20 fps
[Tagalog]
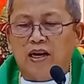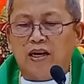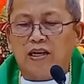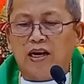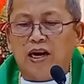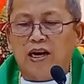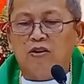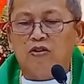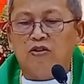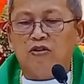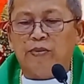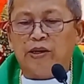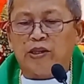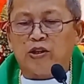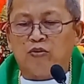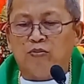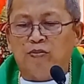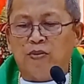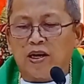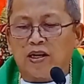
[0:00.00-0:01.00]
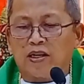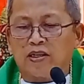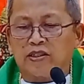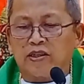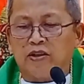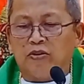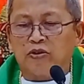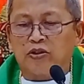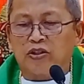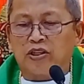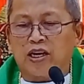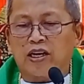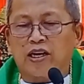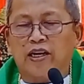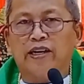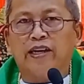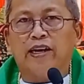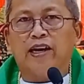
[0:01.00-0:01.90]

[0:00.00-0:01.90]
Ang agalon mitubag sa usa